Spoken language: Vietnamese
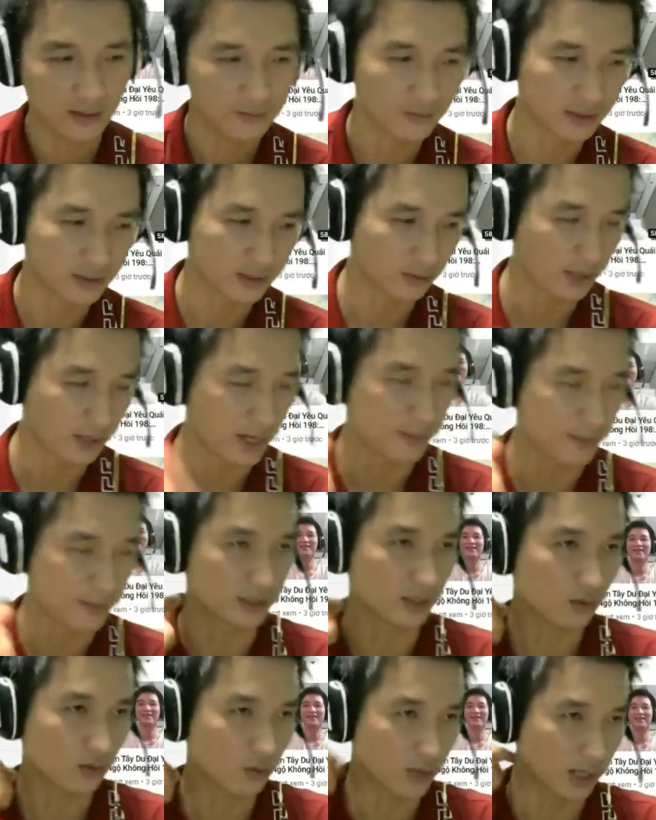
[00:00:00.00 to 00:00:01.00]
Và sau này mình
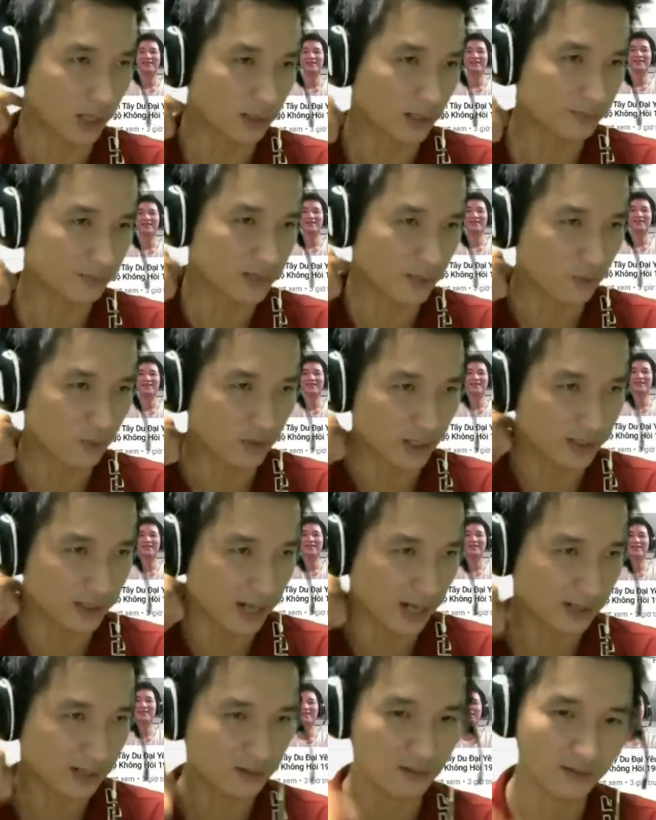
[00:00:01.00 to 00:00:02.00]
sẽ cố gắng lập ra một kênh
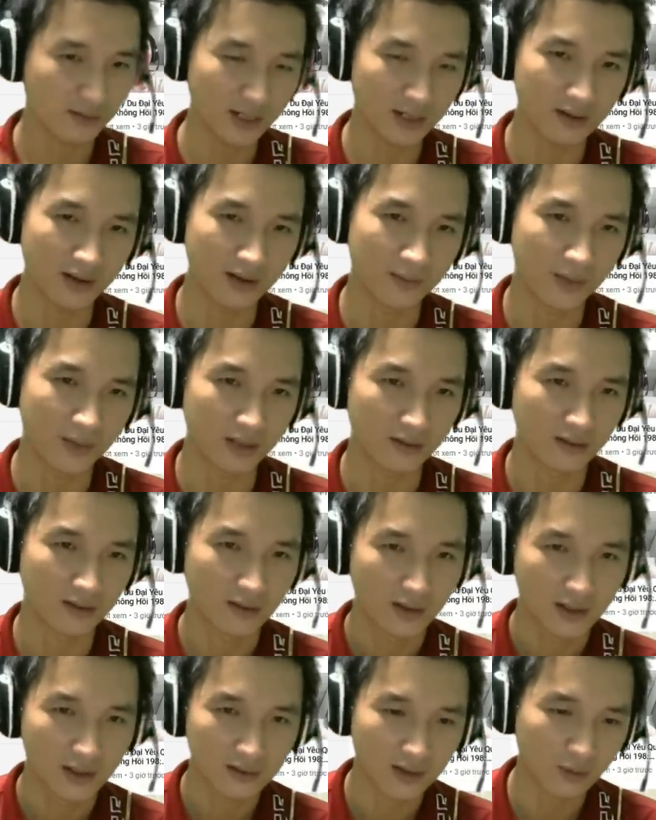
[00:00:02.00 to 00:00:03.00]
khác, có nghĩa là để mình
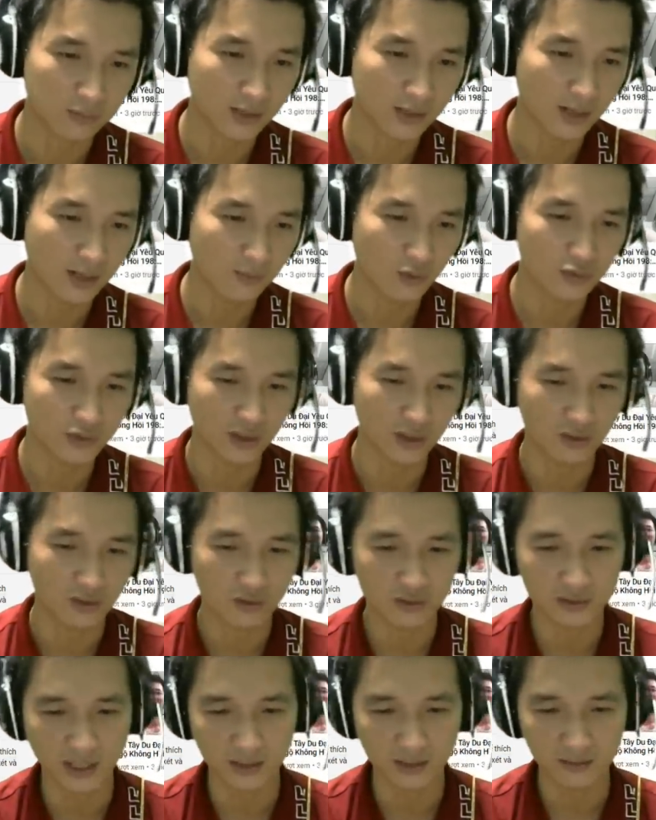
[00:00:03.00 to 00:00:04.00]
đọc các bộ truyện nó
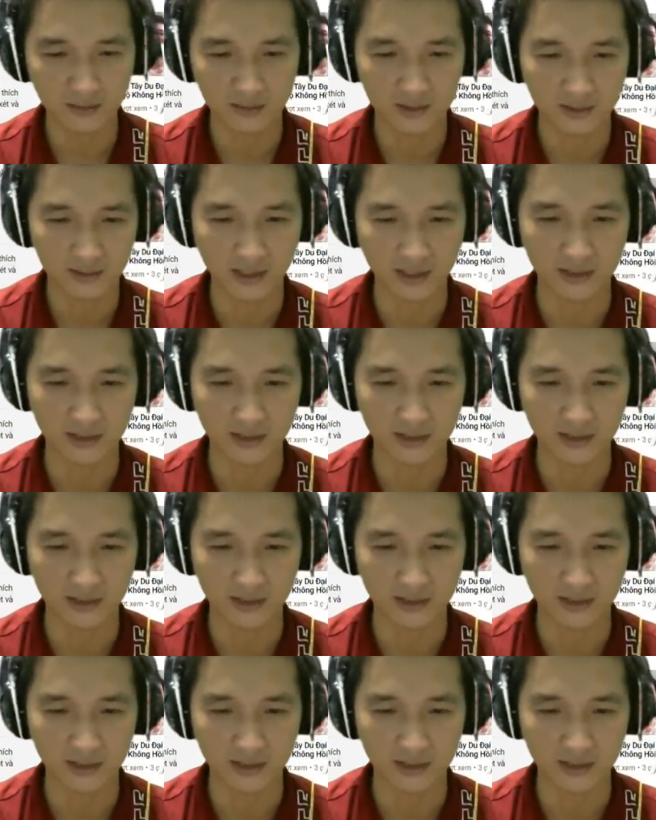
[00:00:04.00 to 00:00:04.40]
có sẵn rồi,